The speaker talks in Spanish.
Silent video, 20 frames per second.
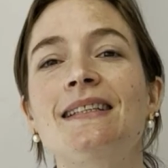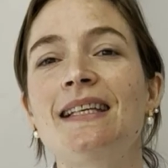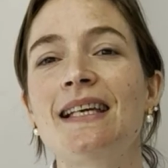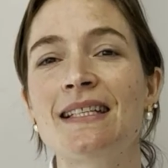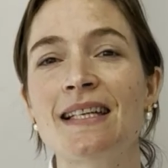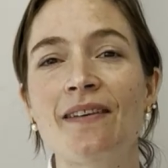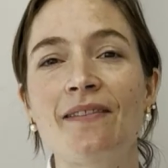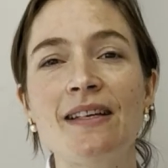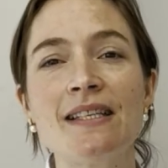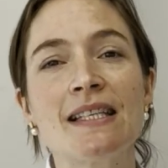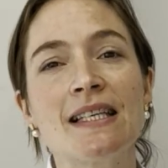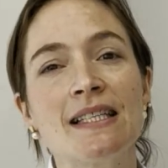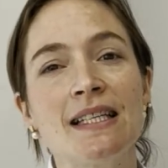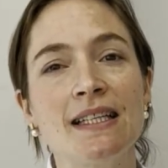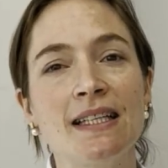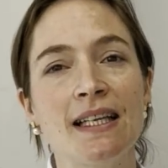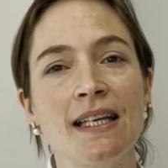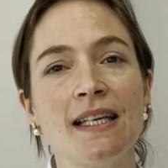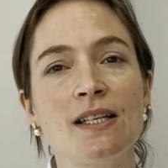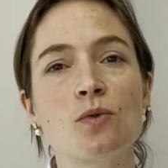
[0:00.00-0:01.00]
Ya sabéis que
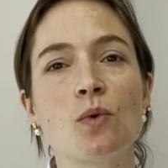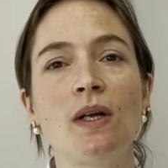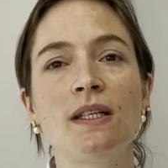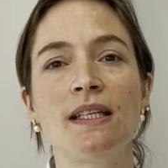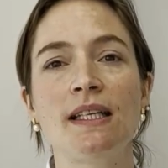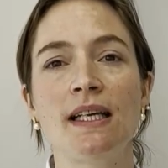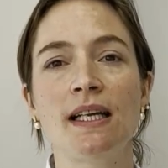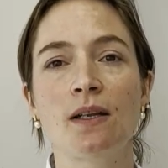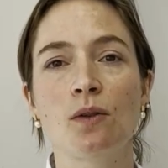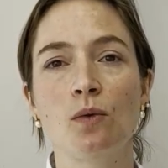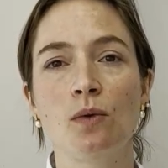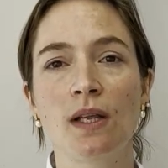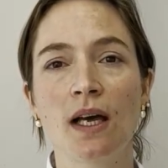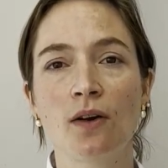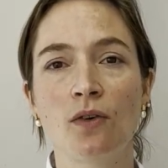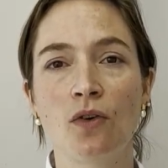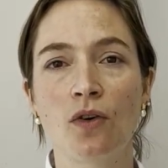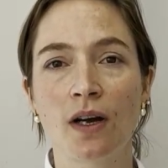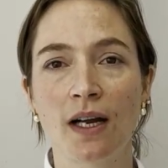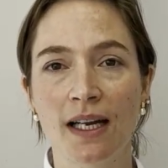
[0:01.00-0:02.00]
si tenéis cualquier duda
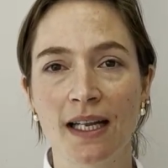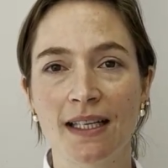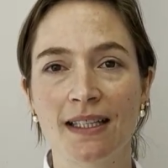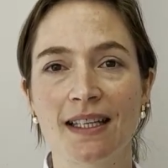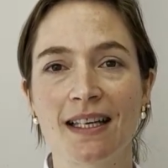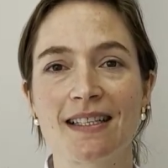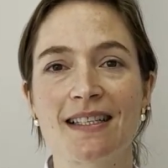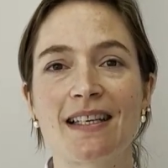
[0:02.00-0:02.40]
concreta,